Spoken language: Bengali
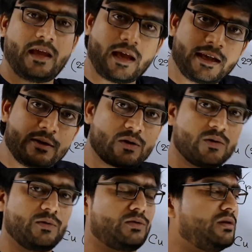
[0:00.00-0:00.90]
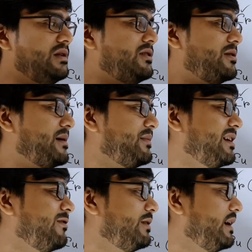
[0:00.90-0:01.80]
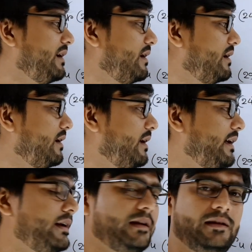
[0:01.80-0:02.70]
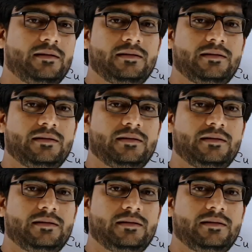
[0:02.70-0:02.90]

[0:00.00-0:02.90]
একই রকম উত্তর দিতে হবে আপনাকে কোথায় এখানে